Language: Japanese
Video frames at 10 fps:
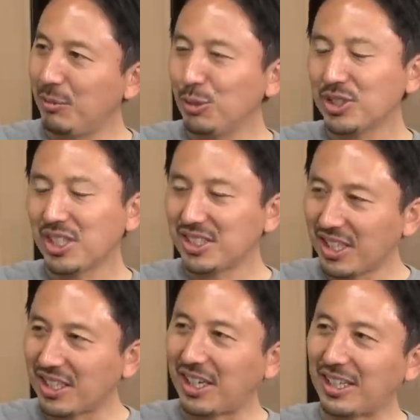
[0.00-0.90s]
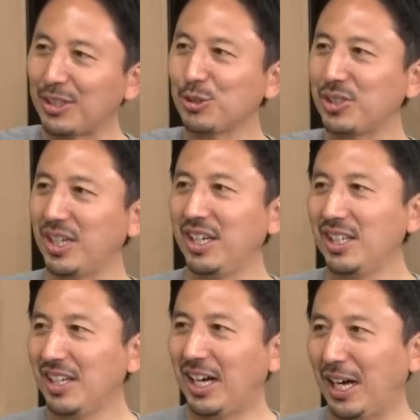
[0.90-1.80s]
もしかしたら課題として
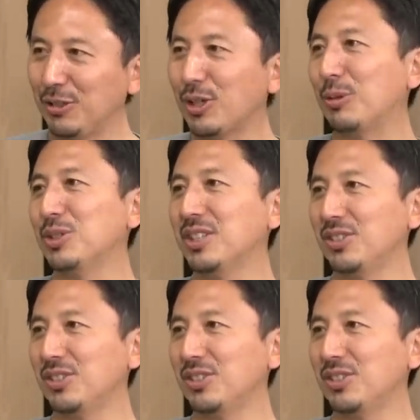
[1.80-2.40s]
あるのかもしれ